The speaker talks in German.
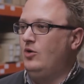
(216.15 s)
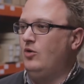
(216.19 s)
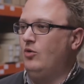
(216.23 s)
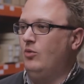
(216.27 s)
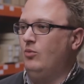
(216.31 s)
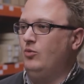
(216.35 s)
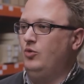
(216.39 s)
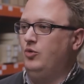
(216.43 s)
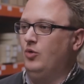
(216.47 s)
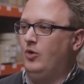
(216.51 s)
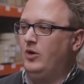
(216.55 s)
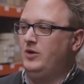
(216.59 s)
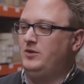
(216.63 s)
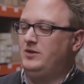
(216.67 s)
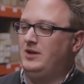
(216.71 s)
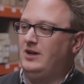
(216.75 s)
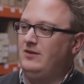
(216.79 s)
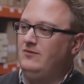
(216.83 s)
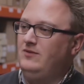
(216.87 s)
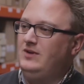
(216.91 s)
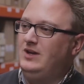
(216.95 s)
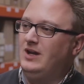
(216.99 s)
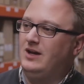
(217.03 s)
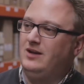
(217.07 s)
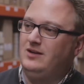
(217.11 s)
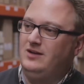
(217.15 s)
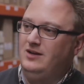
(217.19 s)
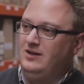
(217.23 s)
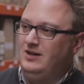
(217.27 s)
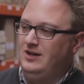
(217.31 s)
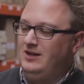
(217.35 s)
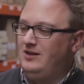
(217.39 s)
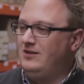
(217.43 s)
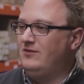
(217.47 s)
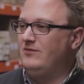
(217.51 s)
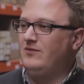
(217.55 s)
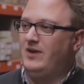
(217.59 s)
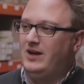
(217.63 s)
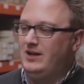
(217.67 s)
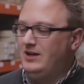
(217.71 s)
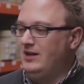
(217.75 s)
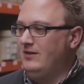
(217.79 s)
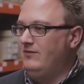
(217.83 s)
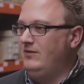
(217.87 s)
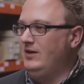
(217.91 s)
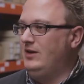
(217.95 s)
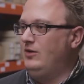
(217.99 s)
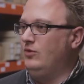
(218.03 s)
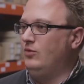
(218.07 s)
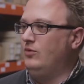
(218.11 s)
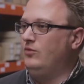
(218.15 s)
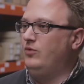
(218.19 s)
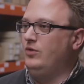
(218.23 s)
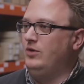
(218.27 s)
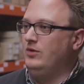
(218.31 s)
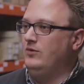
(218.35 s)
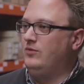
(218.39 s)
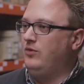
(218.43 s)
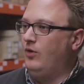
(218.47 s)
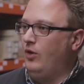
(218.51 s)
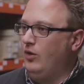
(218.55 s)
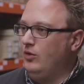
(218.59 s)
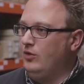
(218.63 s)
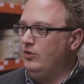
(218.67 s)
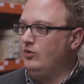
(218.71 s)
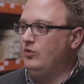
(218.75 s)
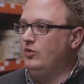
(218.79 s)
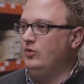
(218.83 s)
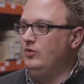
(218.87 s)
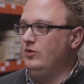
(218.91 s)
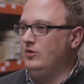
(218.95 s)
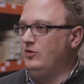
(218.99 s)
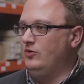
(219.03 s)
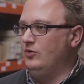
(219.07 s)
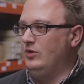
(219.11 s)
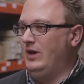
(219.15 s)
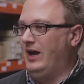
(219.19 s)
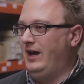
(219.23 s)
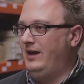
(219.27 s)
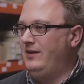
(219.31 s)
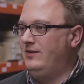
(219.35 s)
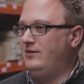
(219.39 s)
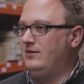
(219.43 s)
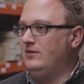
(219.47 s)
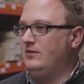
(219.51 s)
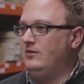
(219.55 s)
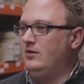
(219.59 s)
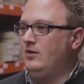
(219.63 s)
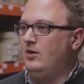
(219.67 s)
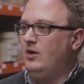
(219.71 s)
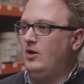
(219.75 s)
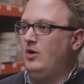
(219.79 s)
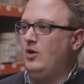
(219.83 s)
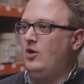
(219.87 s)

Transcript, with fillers: um dort dann wieder die nächsten Weiterentwicklungen für den Folgekunde zu leisten,